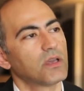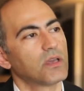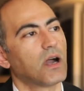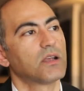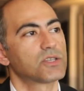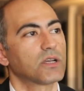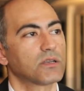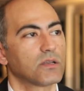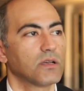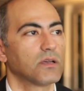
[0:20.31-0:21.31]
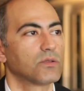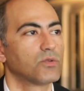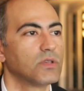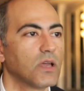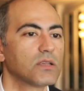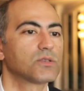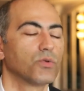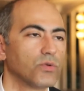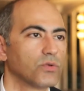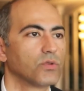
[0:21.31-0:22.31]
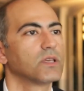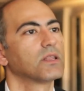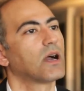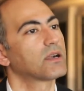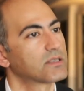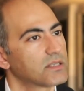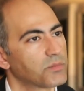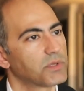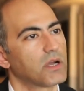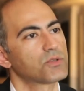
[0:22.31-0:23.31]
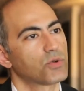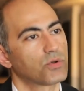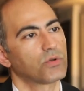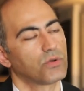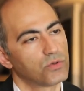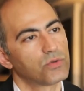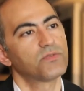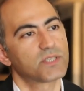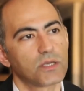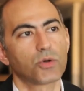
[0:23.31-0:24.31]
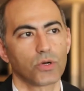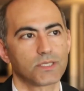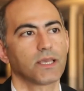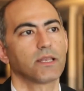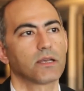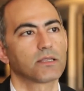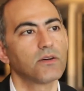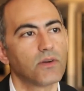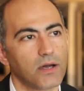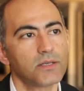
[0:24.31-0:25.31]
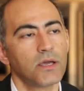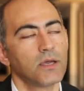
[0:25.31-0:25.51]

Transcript: E, ancak e, dünyaca ünlü, yıllardır yapılan çok ünlü viski kokteylleri de var.